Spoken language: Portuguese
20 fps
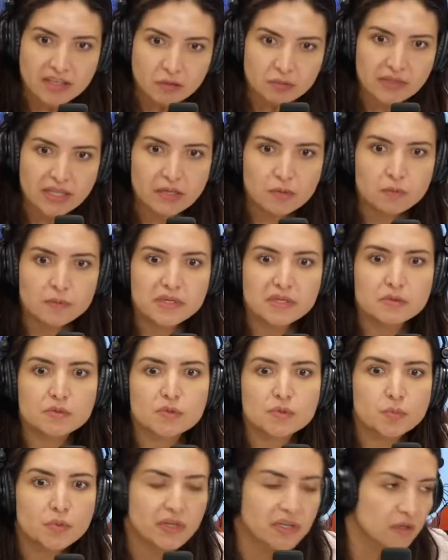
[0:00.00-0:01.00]
que eu tenho
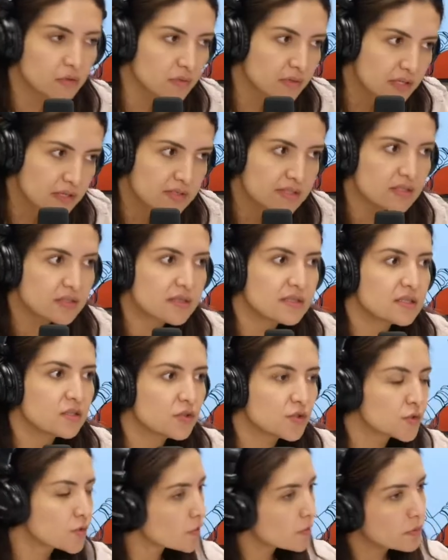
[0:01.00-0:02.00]
isso, por que, que eu tenho esse, esse
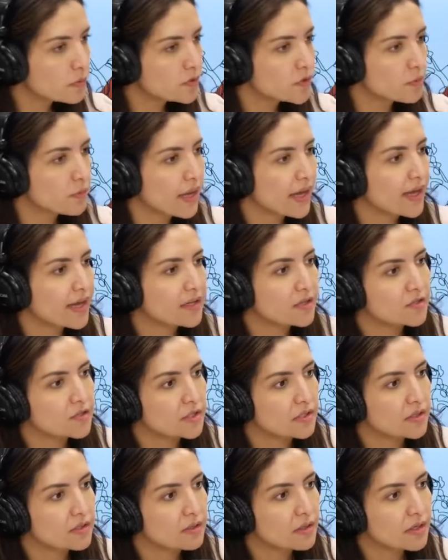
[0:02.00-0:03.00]
distúrbio de
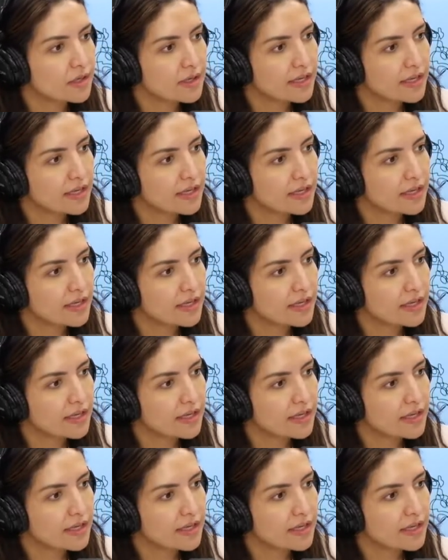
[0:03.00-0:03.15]
imagem.